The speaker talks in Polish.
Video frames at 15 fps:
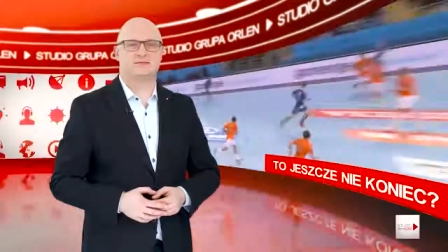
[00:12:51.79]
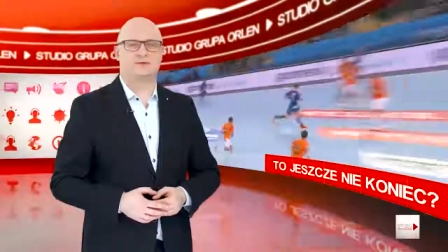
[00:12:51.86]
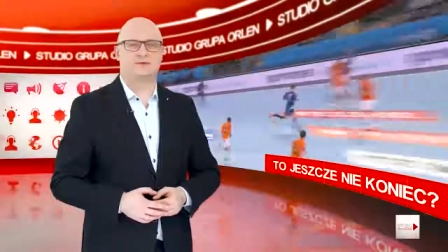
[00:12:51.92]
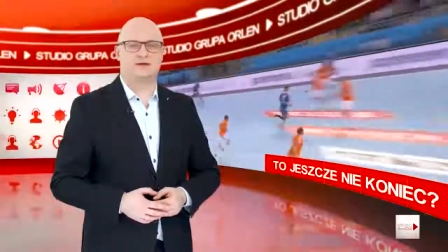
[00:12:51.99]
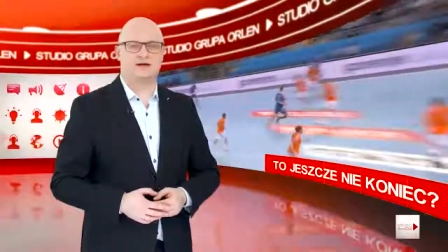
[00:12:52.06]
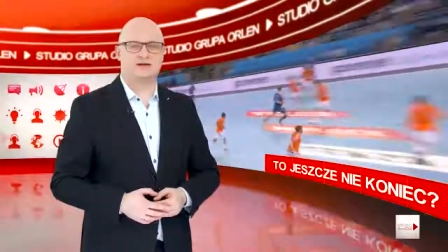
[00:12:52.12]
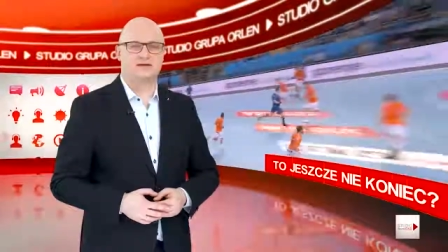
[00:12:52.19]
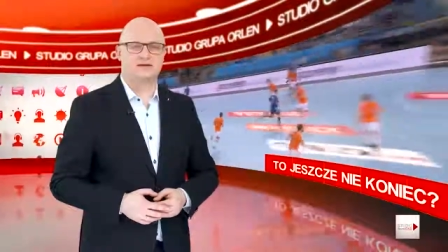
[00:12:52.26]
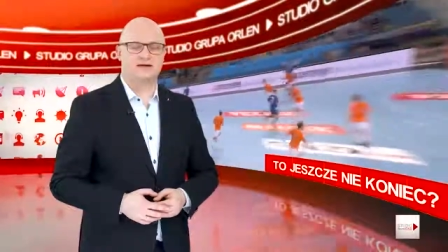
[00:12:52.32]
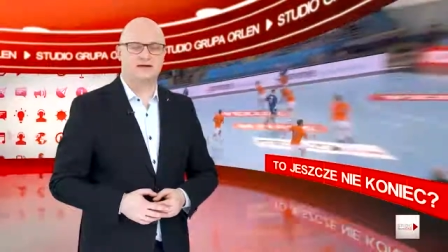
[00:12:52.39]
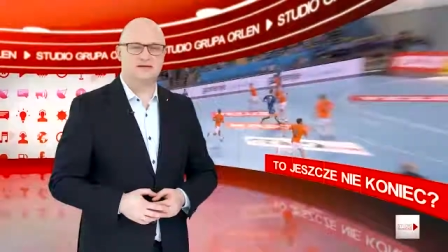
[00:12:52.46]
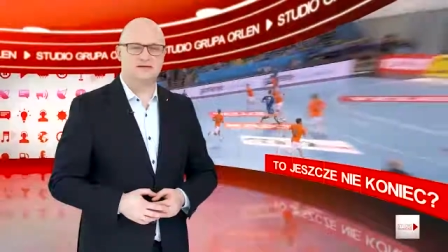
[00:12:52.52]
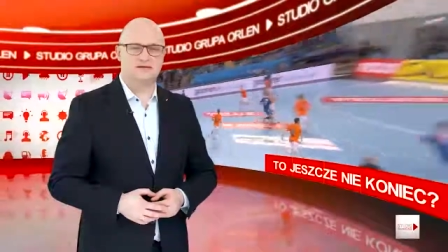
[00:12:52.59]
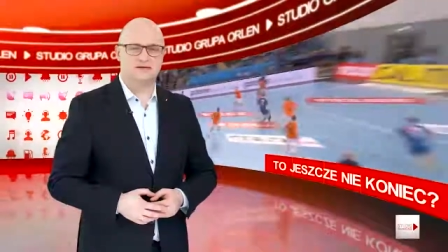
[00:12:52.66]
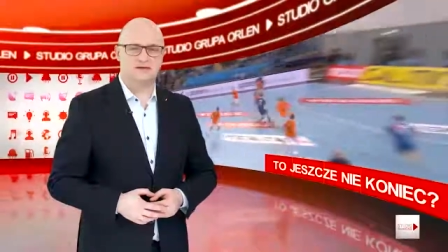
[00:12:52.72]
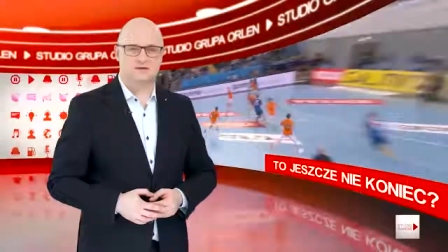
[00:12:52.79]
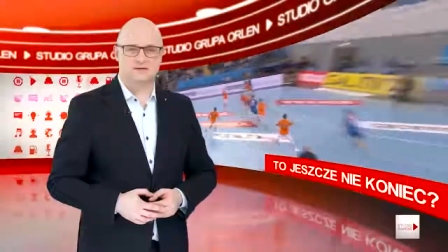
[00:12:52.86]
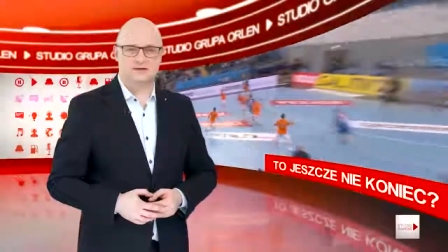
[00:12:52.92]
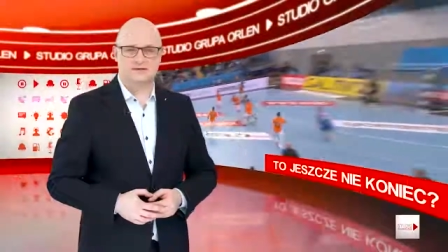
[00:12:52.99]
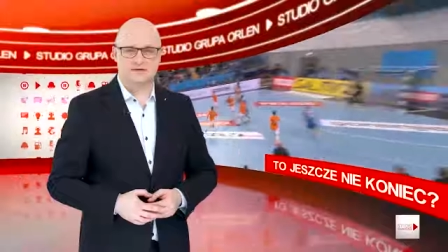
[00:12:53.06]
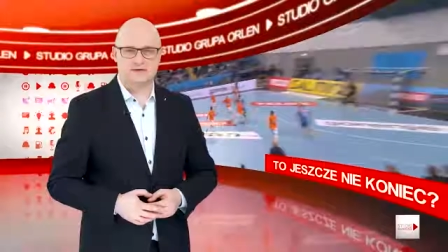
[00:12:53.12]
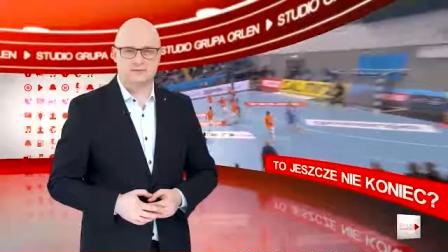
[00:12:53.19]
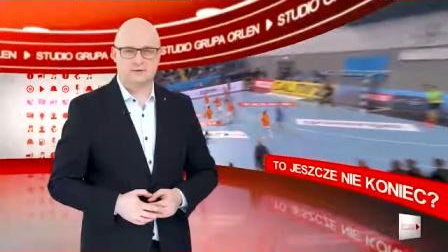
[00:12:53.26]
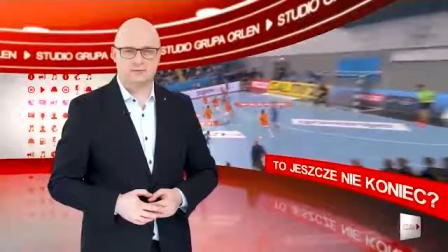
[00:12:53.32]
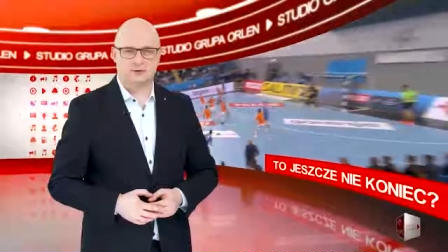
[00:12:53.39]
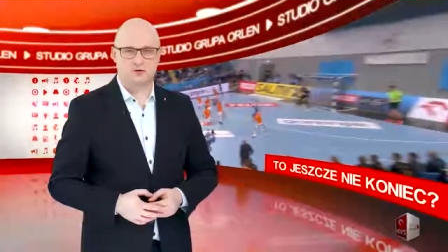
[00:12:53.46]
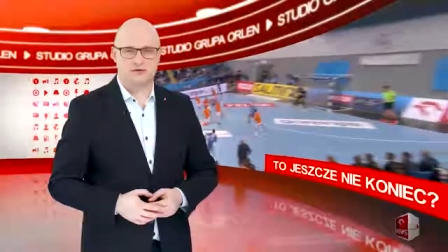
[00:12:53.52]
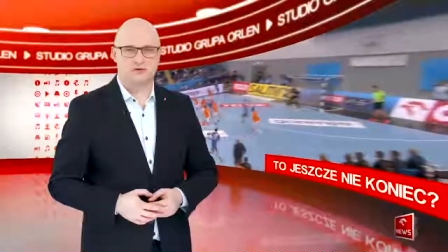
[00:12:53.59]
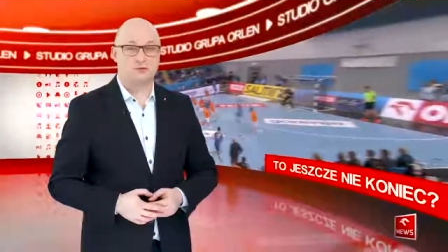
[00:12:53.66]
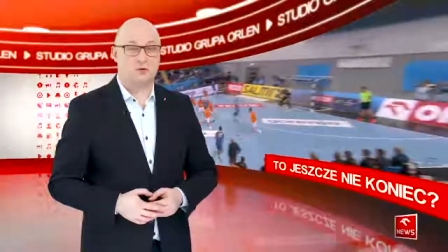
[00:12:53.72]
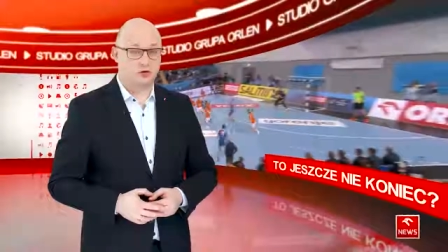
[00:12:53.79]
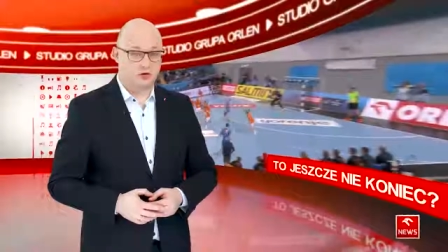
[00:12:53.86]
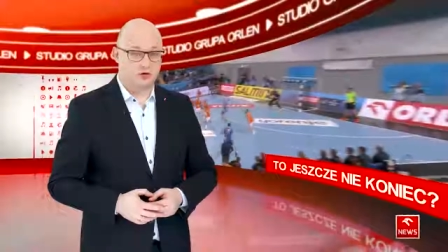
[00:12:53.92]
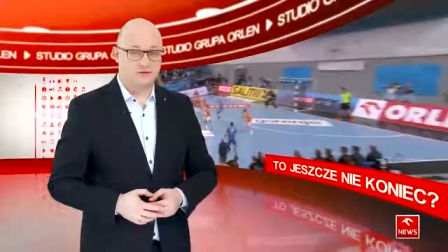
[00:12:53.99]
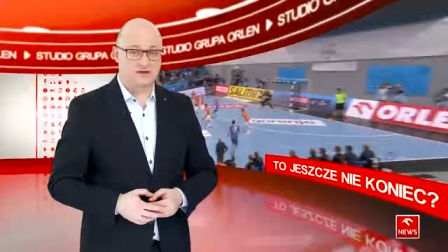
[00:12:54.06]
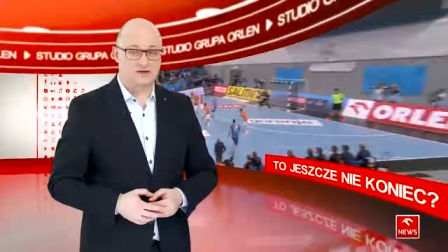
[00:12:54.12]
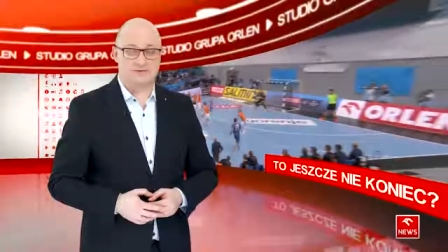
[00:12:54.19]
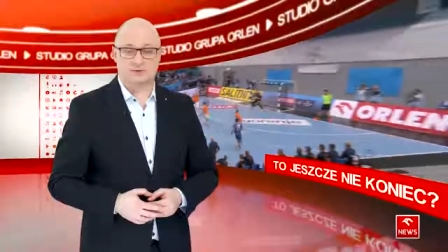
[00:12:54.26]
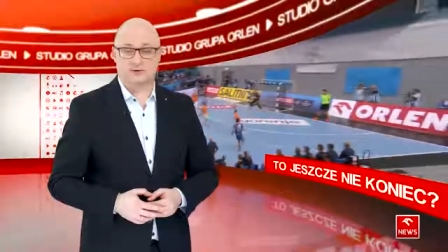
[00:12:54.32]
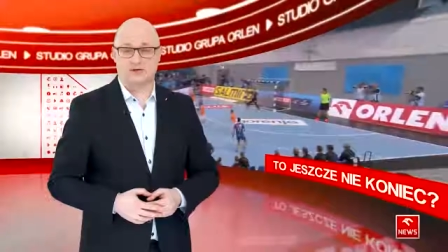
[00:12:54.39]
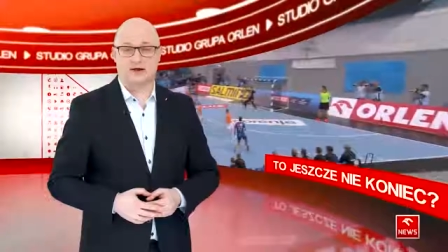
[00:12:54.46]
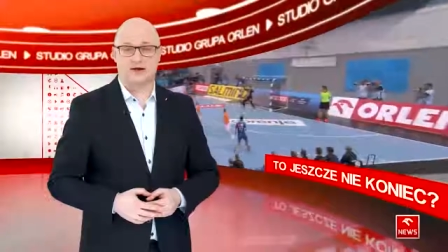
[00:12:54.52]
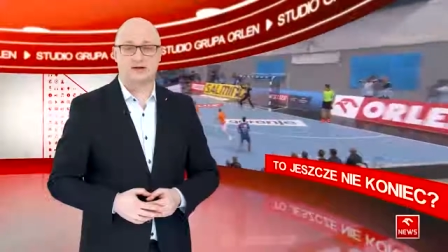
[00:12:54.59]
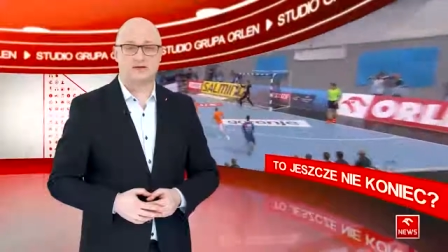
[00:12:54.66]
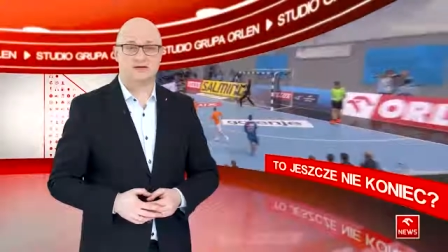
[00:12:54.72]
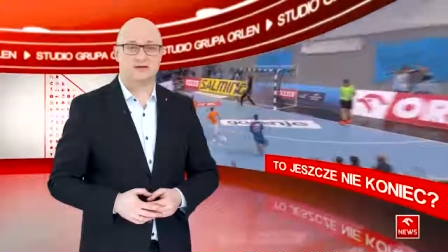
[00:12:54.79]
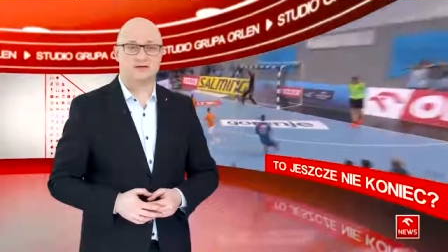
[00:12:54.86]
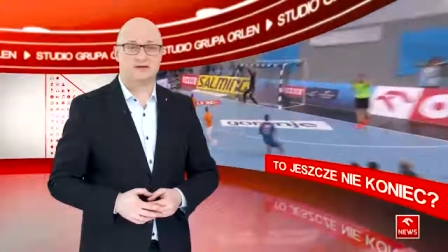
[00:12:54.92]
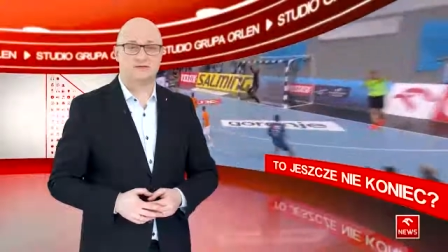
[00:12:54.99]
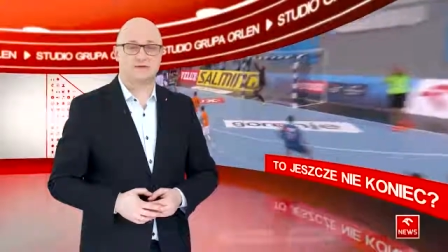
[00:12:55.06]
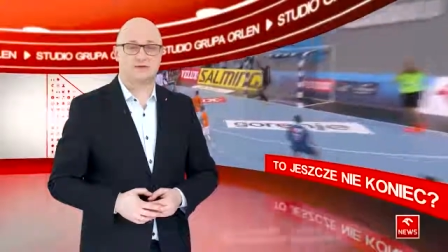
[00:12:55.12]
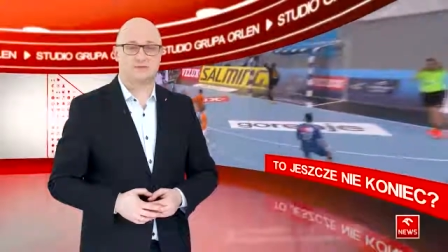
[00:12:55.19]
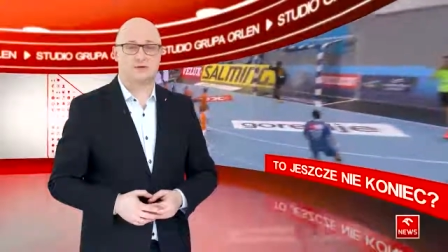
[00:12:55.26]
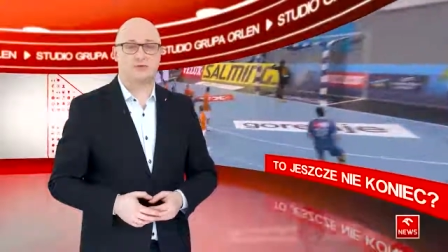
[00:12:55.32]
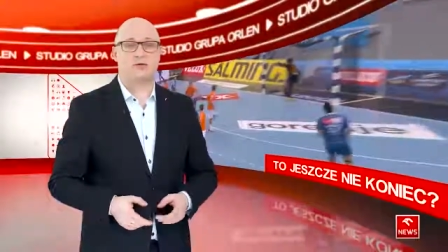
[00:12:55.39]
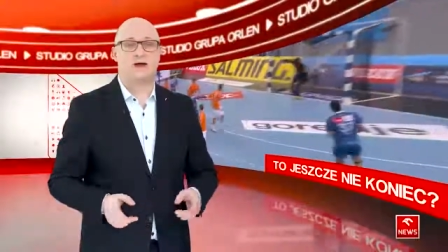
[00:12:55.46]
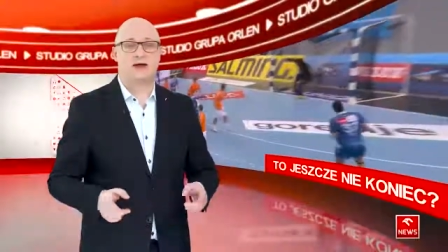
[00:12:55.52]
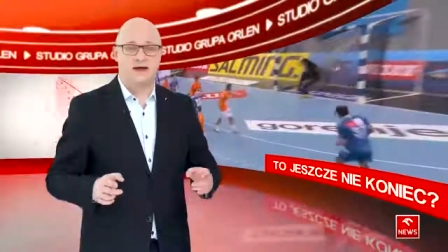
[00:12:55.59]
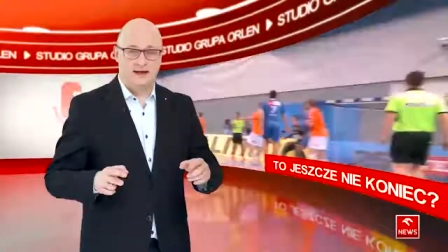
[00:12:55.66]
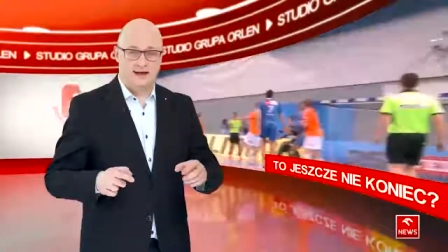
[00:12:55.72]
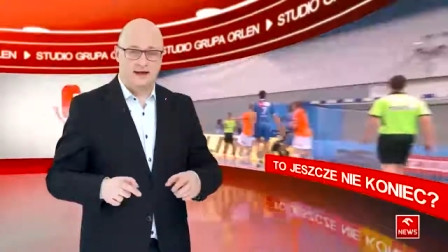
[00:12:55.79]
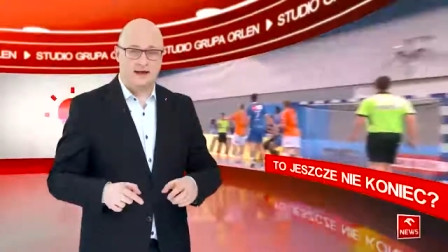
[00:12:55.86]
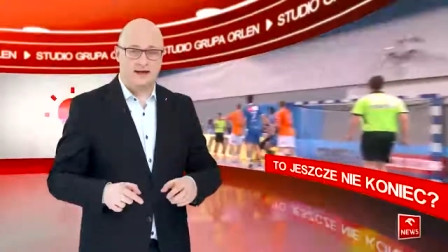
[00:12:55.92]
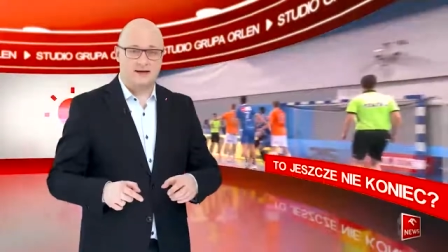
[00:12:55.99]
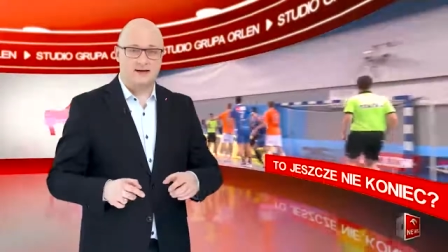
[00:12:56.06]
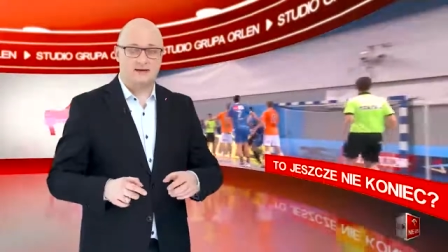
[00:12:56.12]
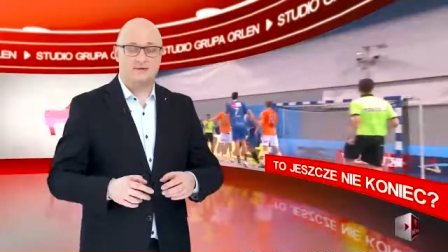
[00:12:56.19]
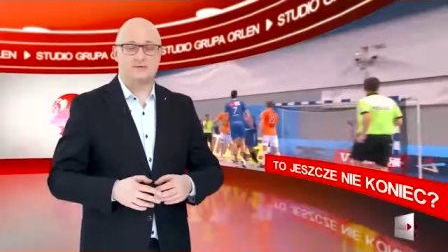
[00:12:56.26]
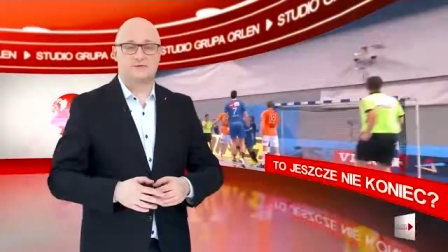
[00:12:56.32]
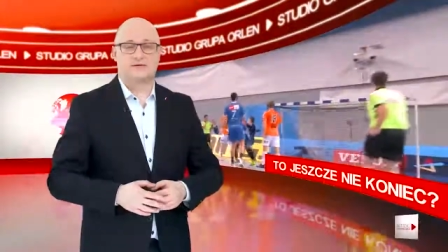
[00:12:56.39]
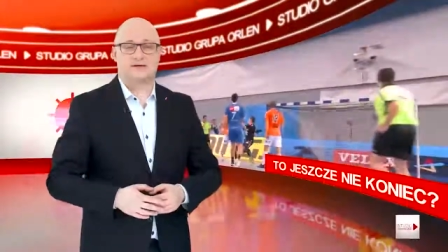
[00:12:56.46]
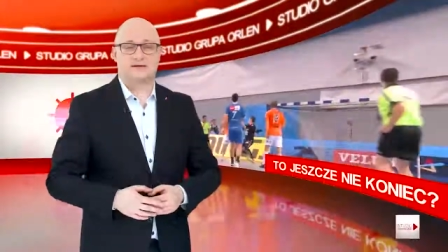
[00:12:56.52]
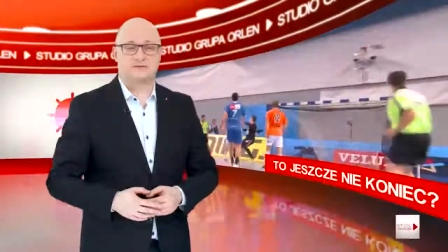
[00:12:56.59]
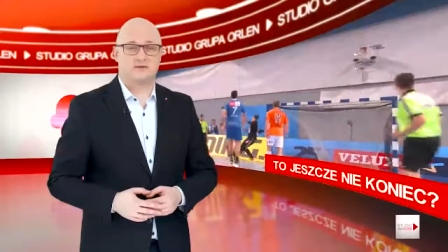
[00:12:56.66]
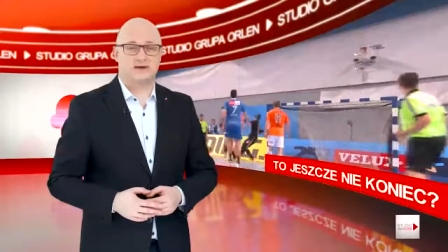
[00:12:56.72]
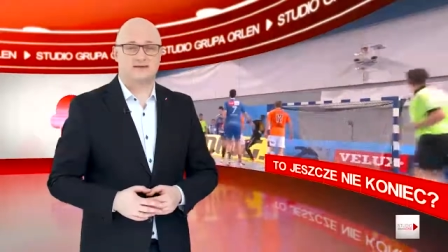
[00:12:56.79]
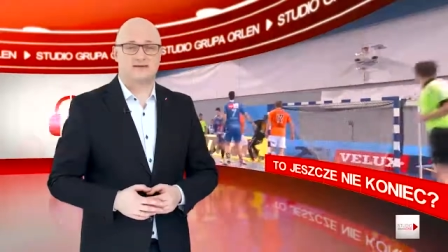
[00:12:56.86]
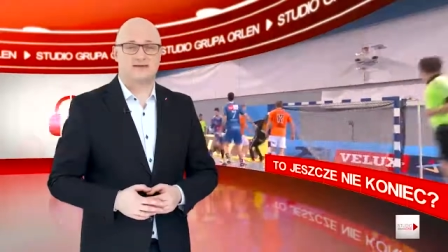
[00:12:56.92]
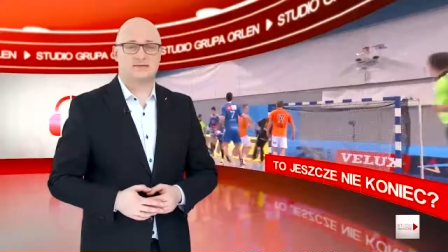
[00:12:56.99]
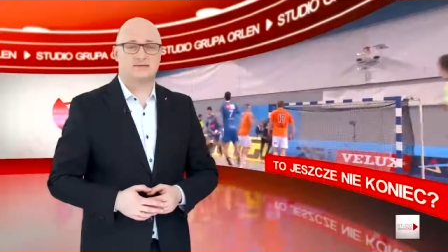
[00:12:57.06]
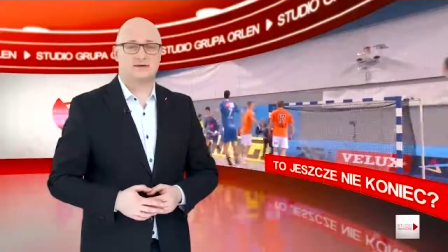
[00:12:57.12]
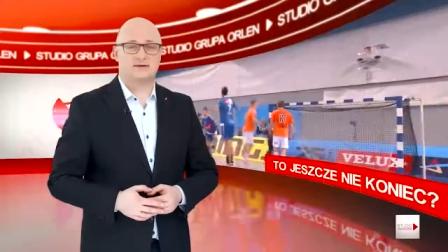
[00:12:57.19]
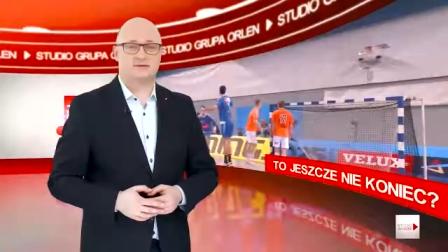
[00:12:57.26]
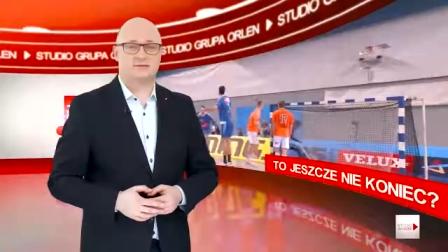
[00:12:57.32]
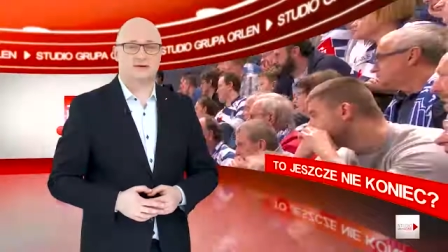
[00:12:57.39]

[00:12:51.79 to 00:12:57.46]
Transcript: piłkarze ręczni Orlen Wisły Płock ponownie spotkali się z tym zespołem, ale już na własnym e,